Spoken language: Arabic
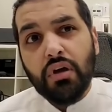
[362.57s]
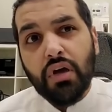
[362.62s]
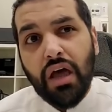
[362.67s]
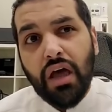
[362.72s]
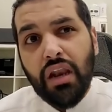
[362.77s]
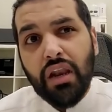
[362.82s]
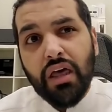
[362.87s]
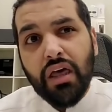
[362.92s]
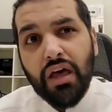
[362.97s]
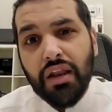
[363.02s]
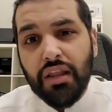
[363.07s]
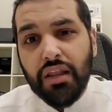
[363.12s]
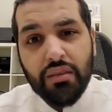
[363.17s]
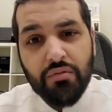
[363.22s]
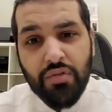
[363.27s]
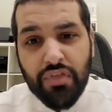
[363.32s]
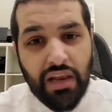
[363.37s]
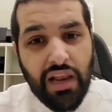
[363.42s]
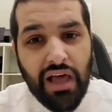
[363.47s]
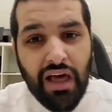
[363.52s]
القى رد
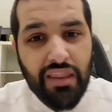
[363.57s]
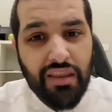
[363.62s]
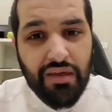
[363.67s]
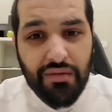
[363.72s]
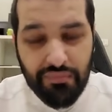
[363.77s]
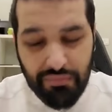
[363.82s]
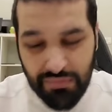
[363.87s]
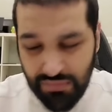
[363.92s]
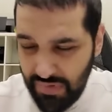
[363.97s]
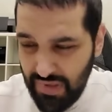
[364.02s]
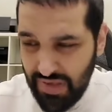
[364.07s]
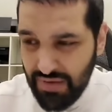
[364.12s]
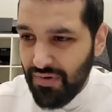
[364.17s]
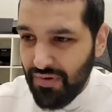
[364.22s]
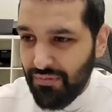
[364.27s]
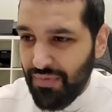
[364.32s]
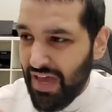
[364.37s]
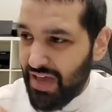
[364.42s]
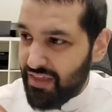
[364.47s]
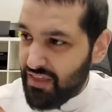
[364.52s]
مثل هذا يعني
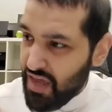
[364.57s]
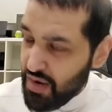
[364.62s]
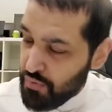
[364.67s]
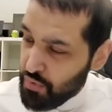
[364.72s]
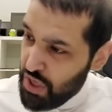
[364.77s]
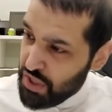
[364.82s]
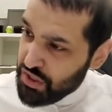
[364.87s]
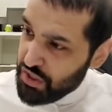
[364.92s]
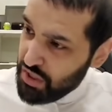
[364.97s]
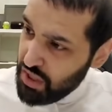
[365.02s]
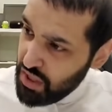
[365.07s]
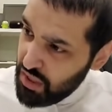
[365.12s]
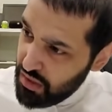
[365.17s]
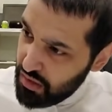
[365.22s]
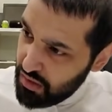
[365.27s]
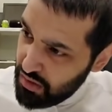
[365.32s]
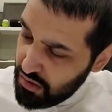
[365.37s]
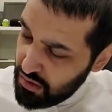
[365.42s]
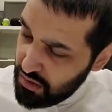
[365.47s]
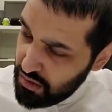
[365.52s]
بعد اربع
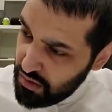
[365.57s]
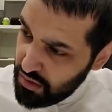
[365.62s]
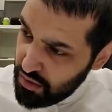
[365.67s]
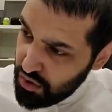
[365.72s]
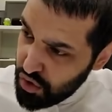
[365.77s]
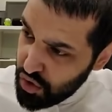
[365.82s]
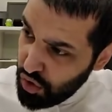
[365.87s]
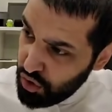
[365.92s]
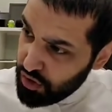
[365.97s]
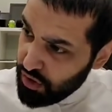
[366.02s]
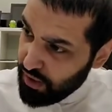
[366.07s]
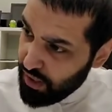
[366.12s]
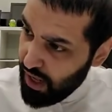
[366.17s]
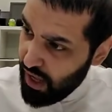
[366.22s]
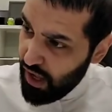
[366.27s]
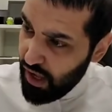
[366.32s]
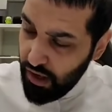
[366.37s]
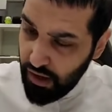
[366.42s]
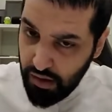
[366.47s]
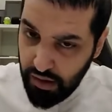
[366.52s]
سنين صوتي
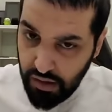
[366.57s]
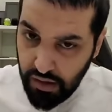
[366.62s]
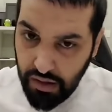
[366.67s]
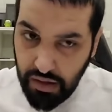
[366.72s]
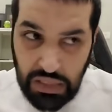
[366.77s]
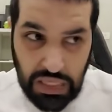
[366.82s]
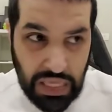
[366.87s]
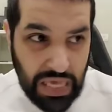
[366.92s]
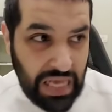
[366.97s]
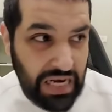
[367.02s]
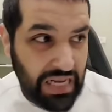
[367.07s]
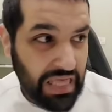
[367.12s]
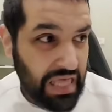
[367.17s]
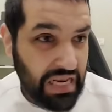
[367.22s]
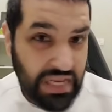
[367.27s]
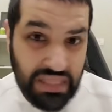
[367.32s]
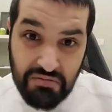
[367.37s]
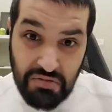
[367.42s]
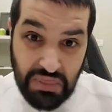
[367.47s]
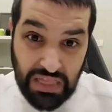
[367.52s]
راح القى
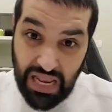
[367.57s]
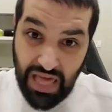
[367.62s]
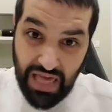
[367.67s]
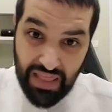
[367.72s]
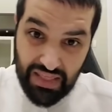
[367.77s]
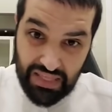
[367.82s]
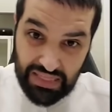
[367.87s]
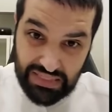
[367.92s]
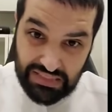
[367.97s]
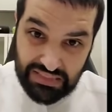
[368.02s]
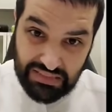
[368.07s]
رد مثل هذا